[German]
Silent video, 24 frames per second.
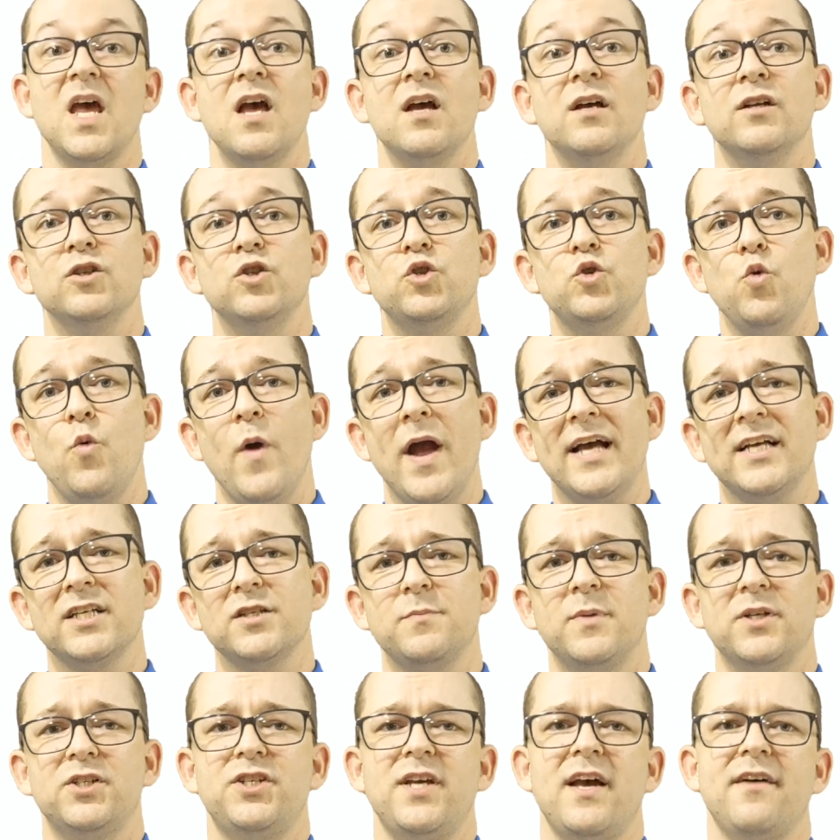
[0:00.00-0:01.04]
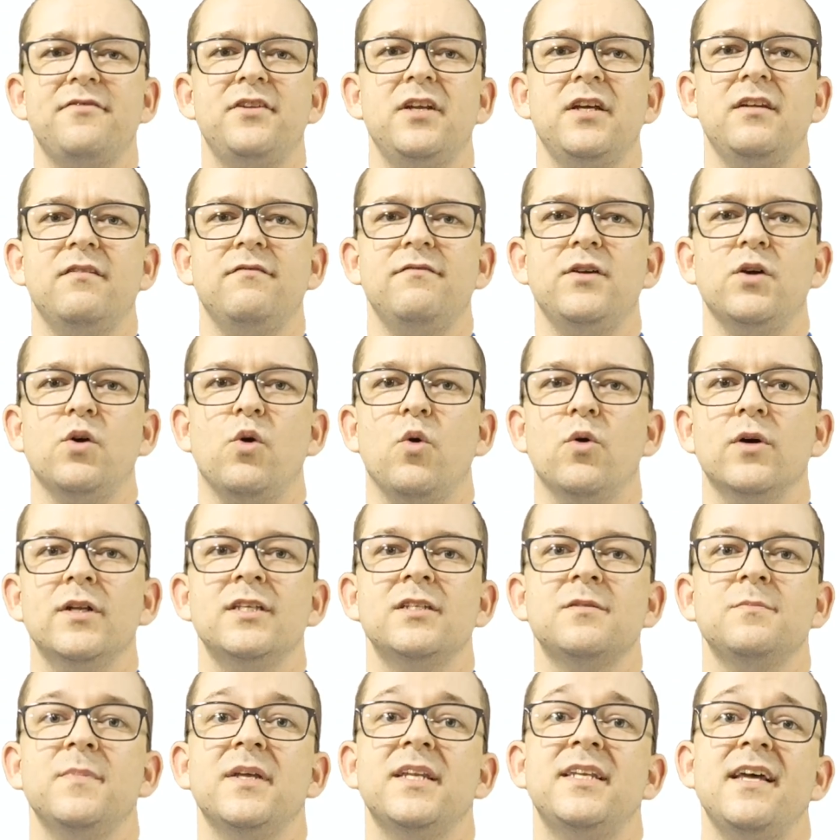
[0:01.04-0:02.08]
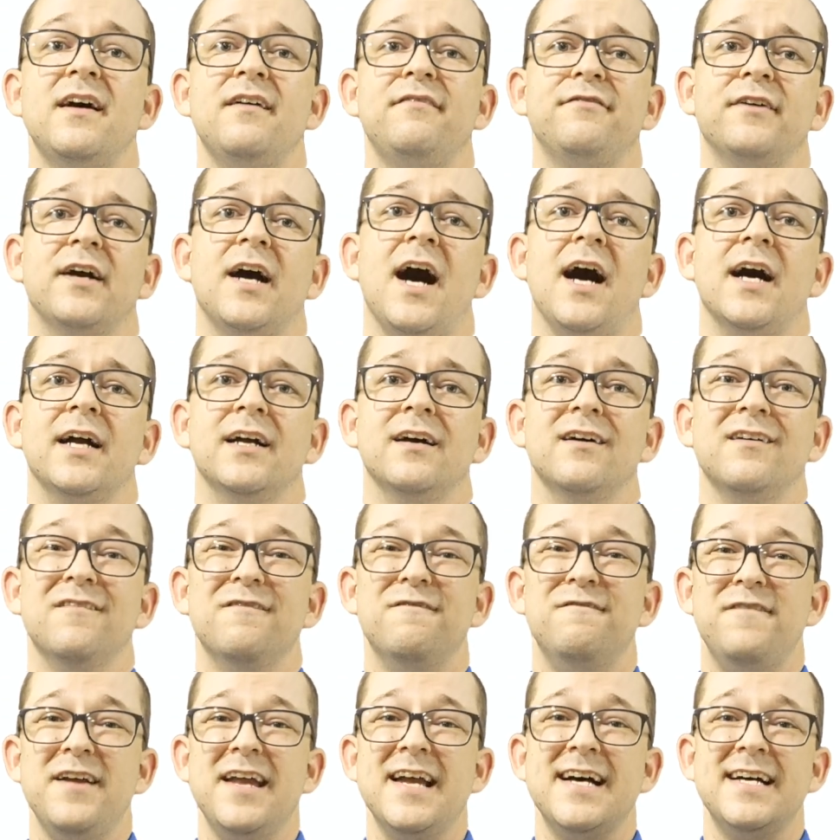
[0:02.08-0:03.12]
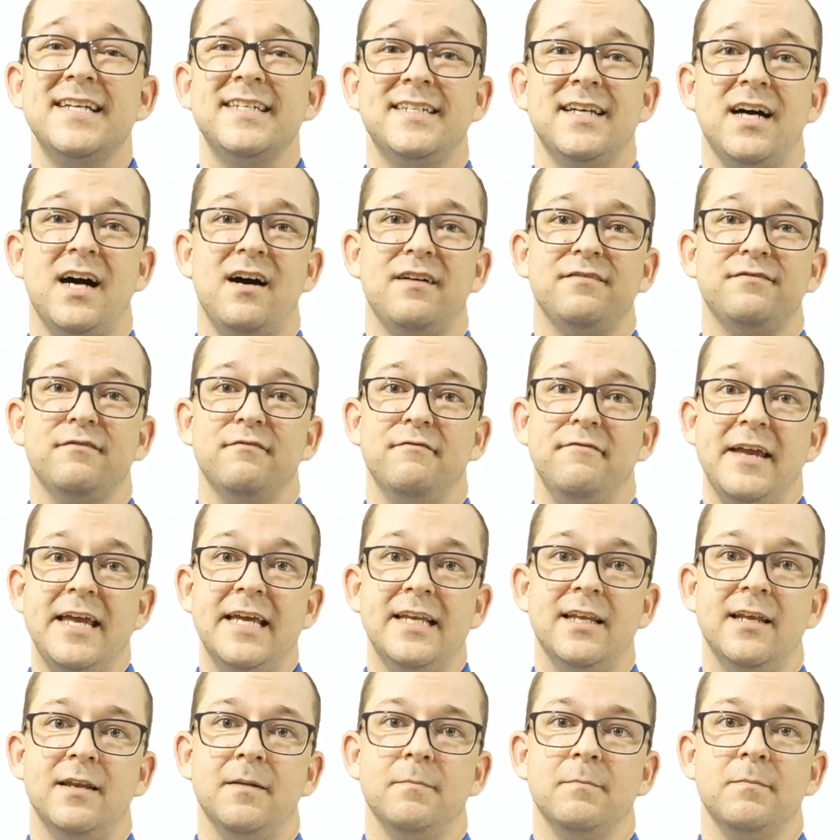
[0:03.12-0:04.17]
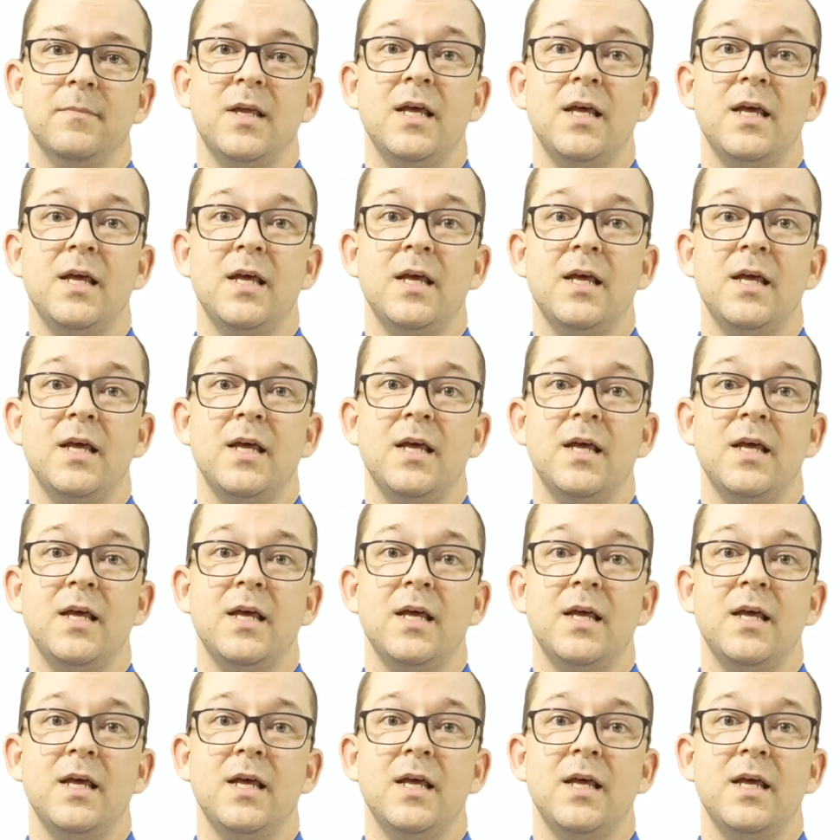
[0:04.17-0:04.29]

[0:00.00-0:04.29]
Zuerst beschäftigen wir uns mit der Frage, wer darf wählen.